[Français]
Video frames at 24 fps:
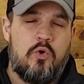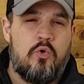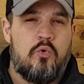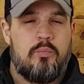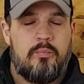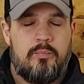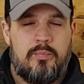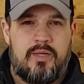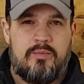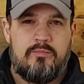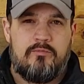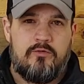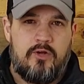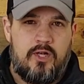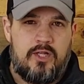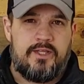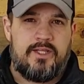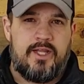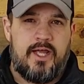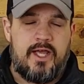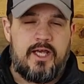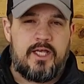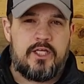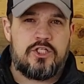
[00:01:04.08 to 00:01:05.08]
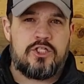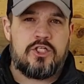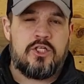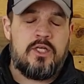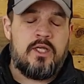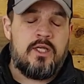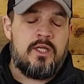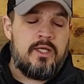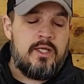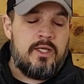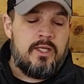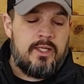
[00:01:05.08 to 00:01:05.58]
près au même voltage
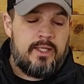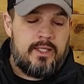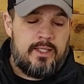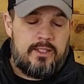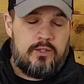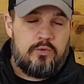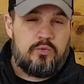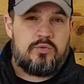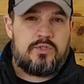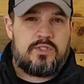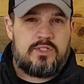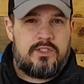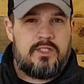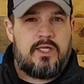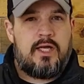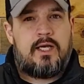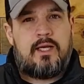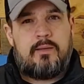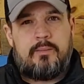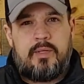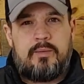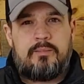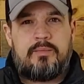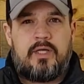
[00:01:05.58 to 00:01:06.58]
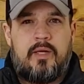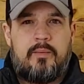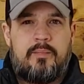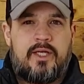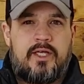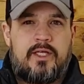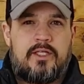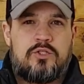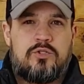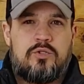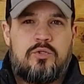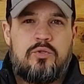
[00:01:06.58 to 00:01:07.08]
et aussi à la même
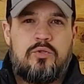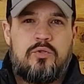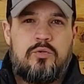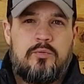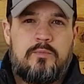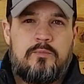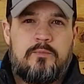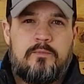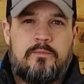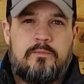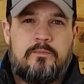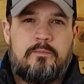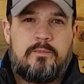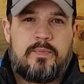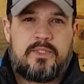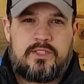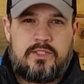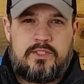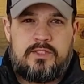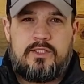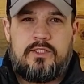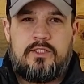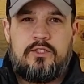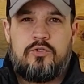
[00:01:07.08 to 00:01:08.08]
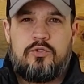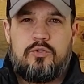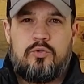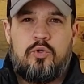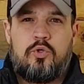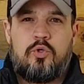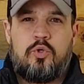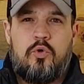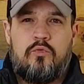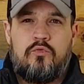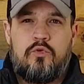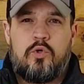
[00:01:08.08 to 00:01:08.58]
température parce que c'est des
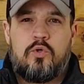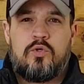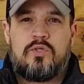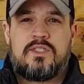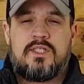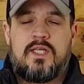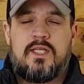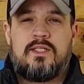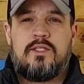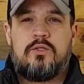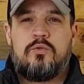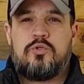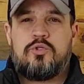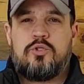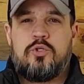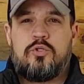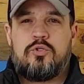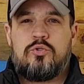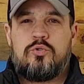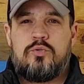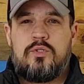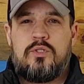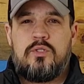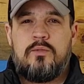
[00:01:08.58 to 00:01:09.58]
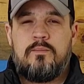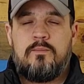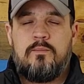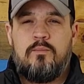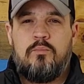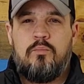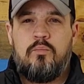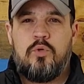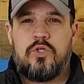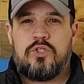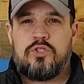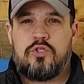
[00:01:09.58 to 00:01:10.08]
trucs qu'on veut constater aujourd'hui.
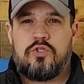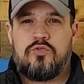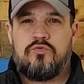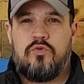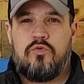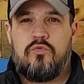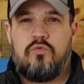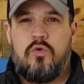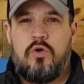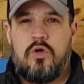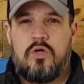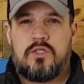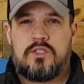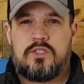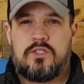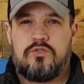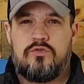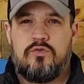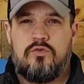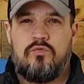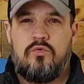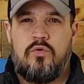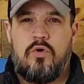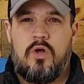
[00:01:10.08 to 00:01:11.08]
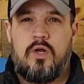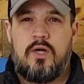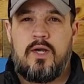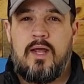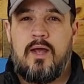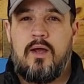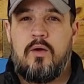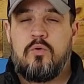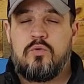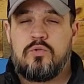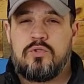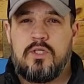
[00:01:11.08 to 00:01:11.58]
Moi, ce que je veux voir, c'est je veux voir
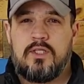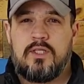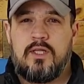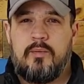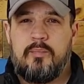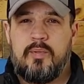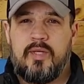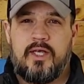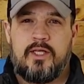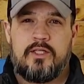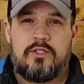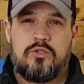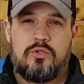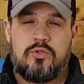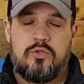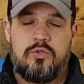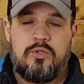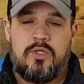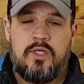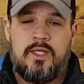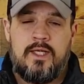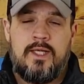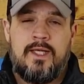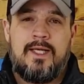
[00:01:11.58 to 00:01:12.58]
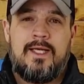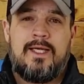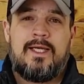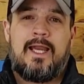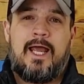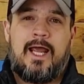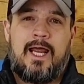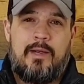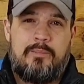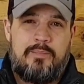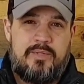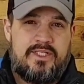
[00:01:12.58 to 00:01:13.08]
la hausse de température,
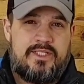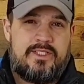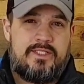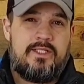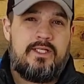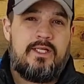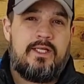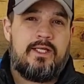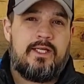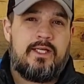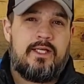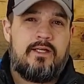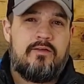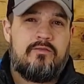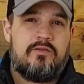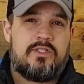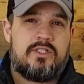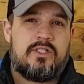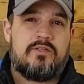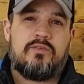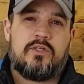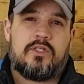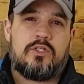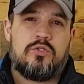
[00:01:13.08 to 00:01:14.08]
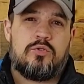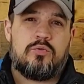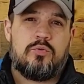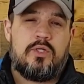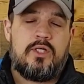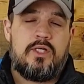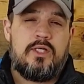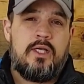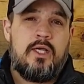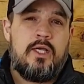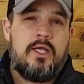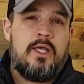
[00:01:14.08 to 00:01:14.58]
la rapidité à laquelle elle va
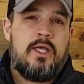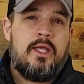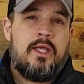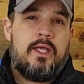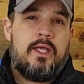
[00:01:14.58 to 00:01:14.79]
s'effectuer,